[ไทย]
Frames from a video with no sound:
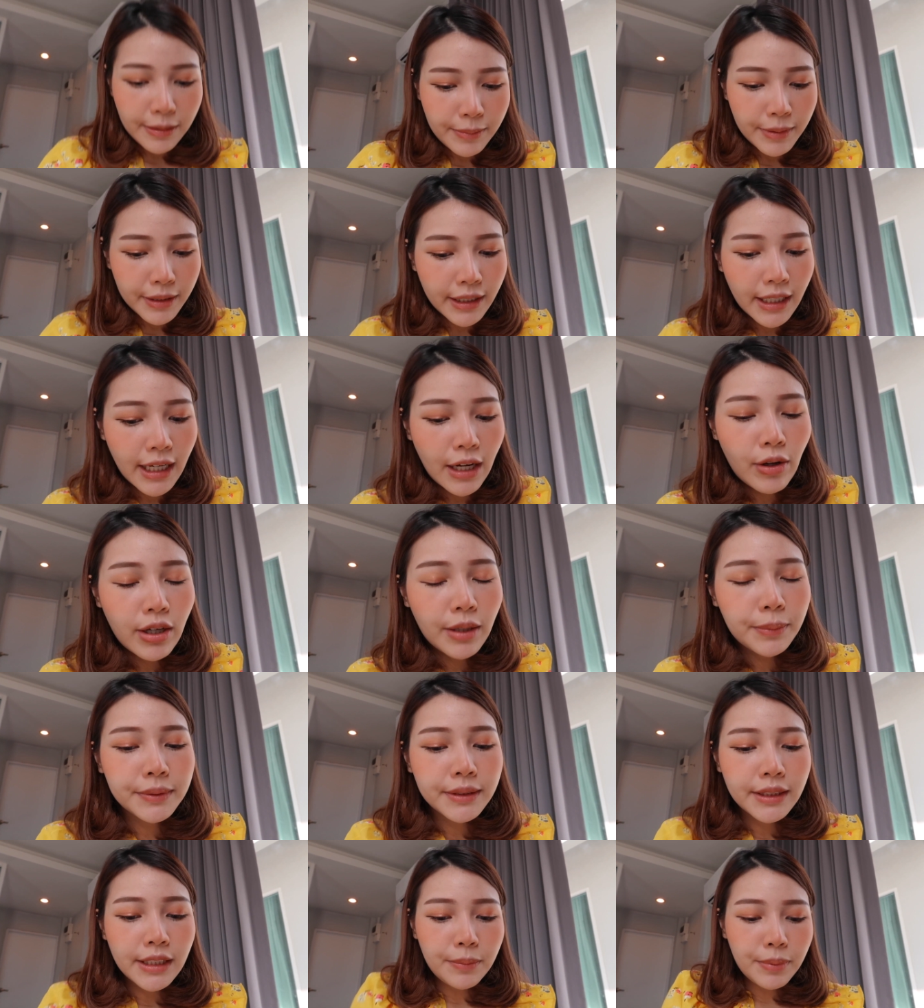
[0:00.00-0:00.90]
สีมันเข้ากั
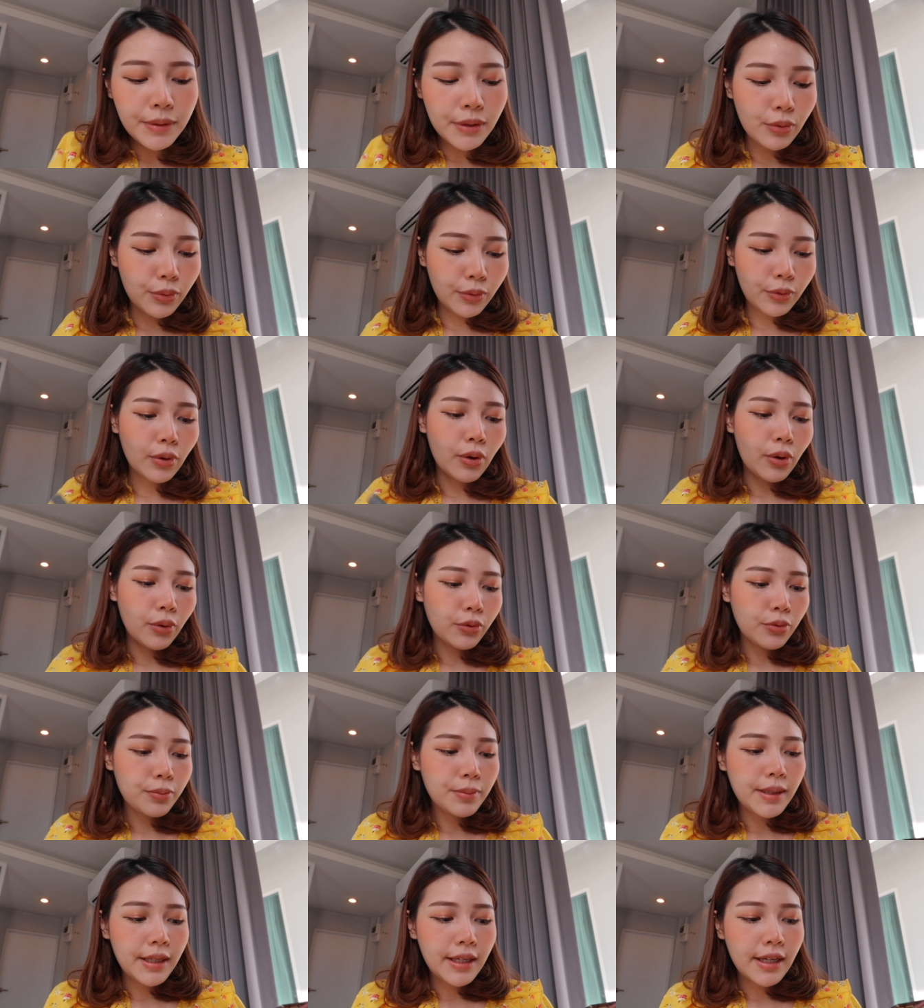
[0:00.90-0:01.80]
บสีผิวของ
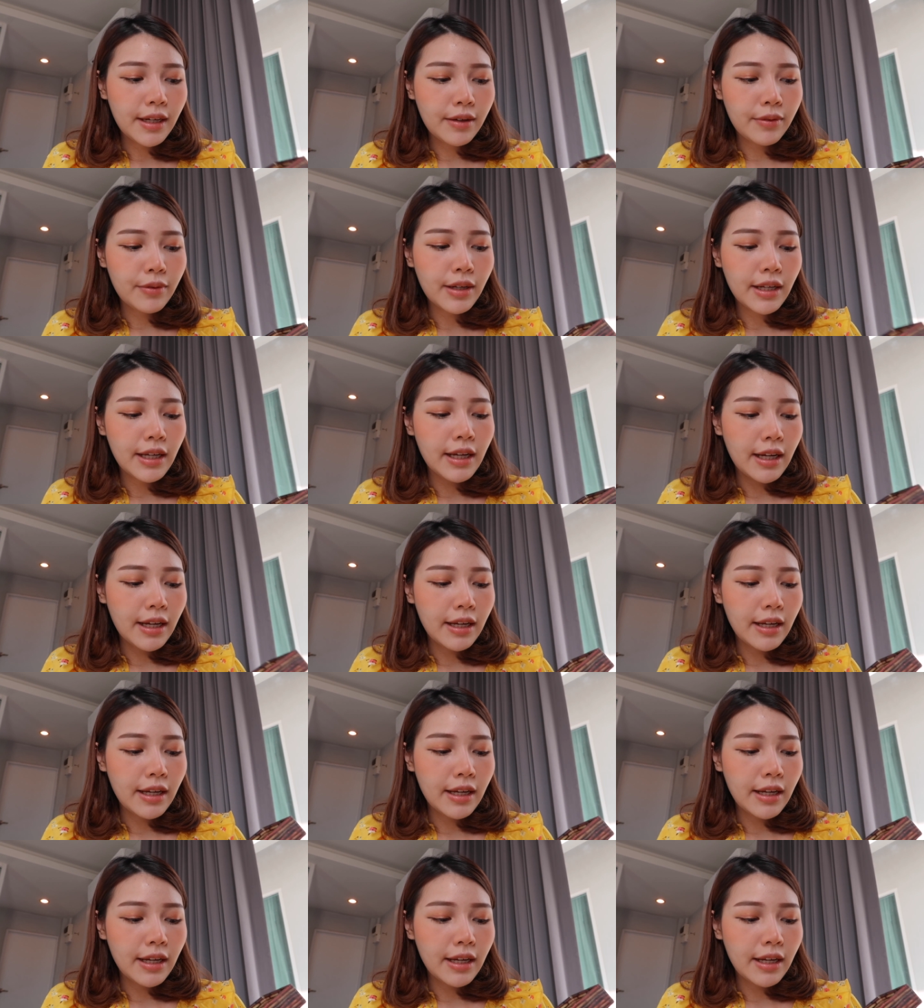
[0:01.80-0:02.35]
ลูกหมีอะเว